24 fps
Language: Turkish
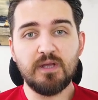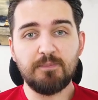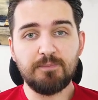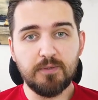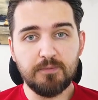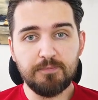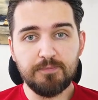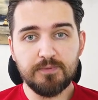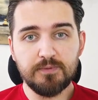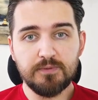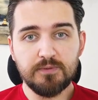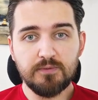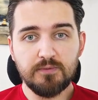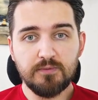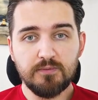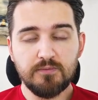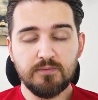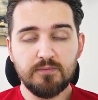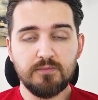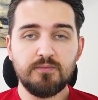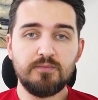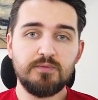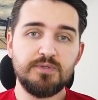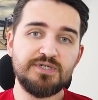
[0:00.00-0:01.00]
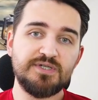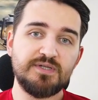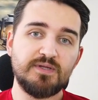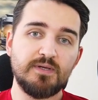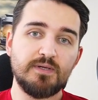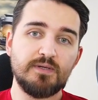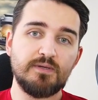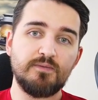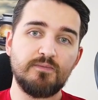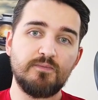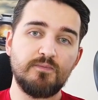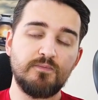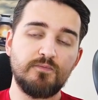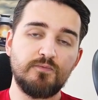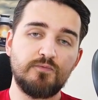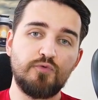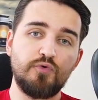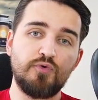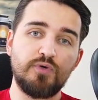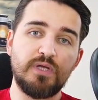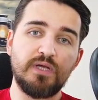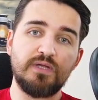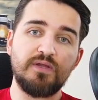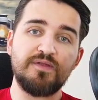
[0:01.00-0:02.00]
yapıp işte
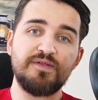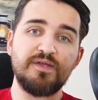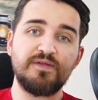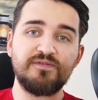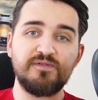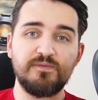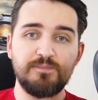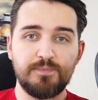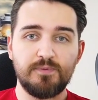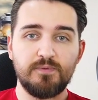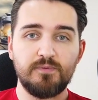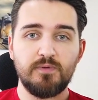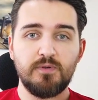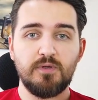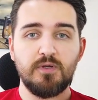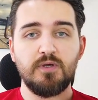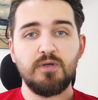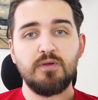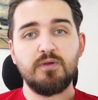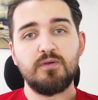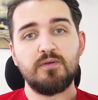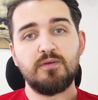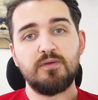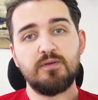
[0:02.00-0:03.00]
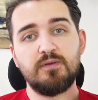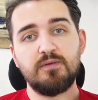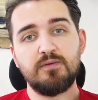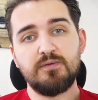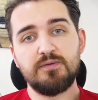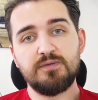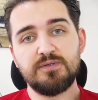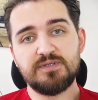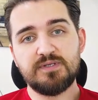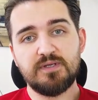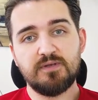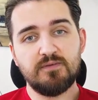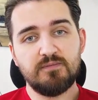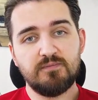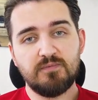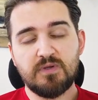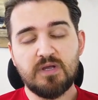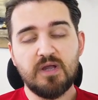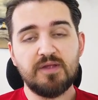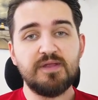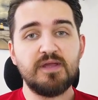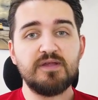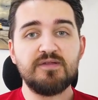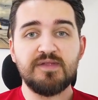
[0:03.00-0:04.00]
Türkiye'de satıp işte
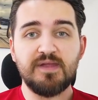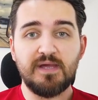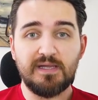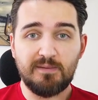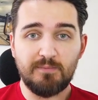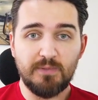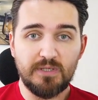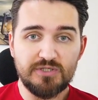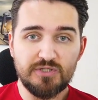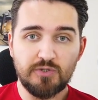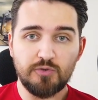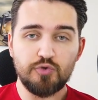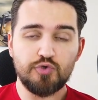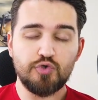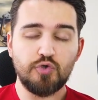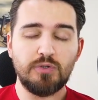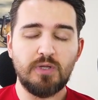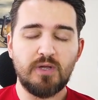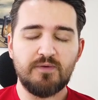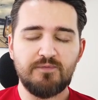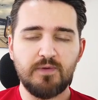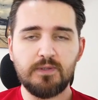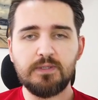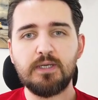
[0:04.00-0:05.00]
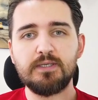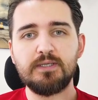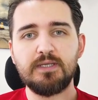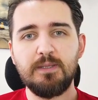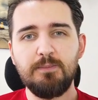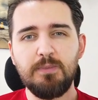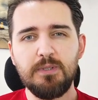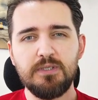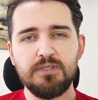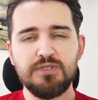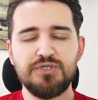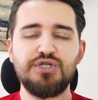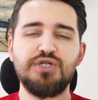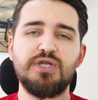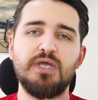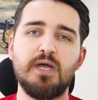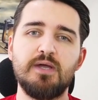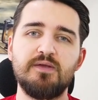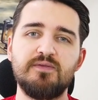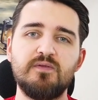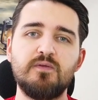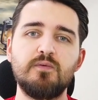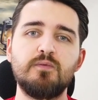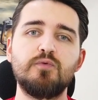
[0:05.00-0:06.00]
kazanç sağlamaya çalışıyorlar falan gibi
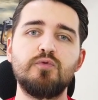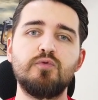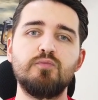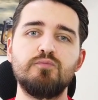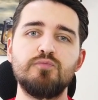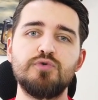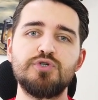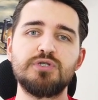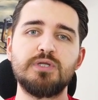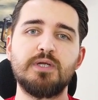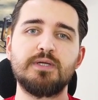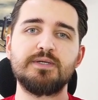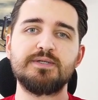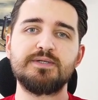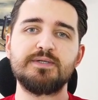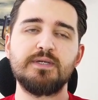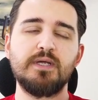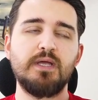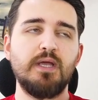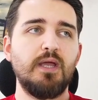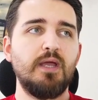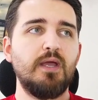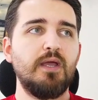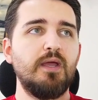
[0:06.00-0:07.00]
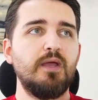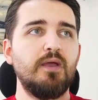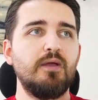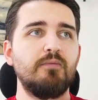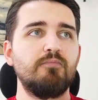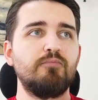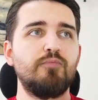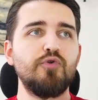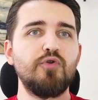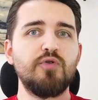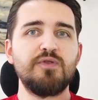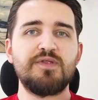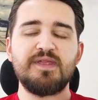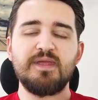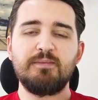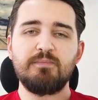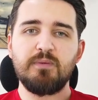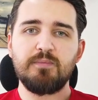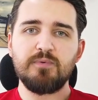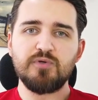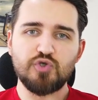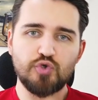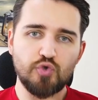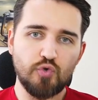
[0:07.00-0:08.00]
şikayette bulunmuşlar. Bunun
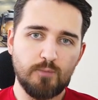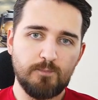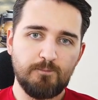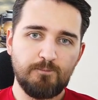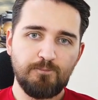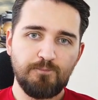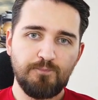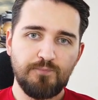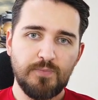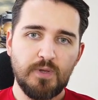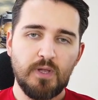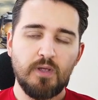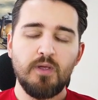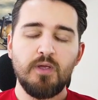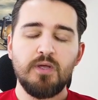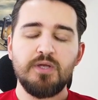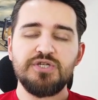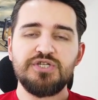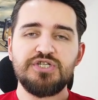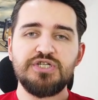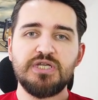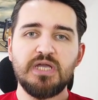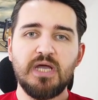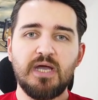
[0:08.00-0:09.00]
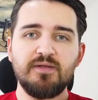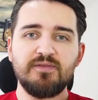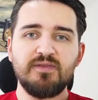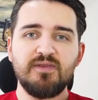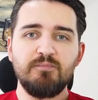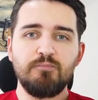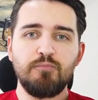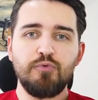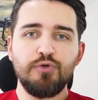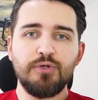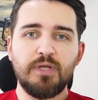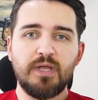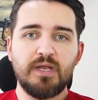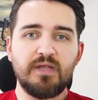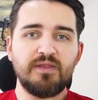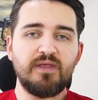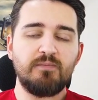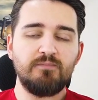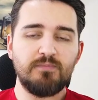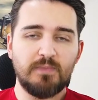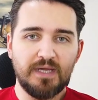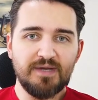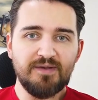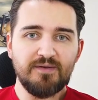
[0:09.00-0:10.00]
sebebi şu. Şikayette bulunan
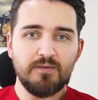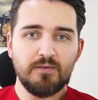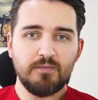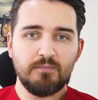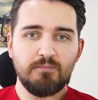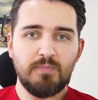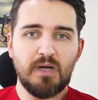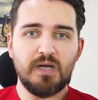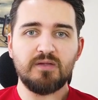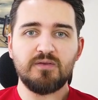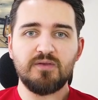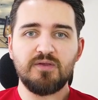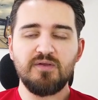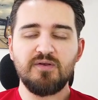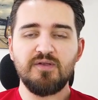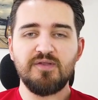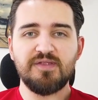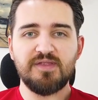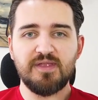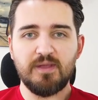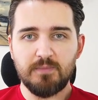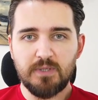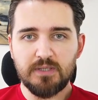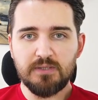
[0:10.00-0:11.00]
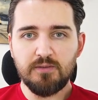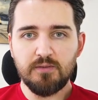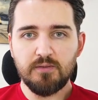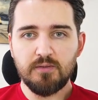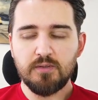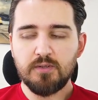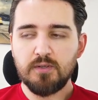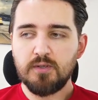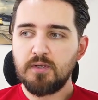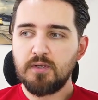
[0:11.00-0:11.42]
adamlar baktığınız zaman